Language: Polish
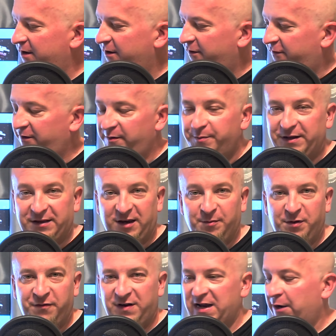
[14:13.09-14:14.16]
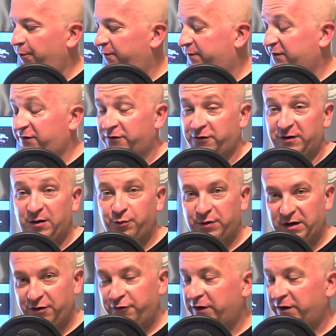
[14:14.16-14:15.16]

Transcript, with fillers: jeżeli baterie by wylały, zwłaszcza, że ona była już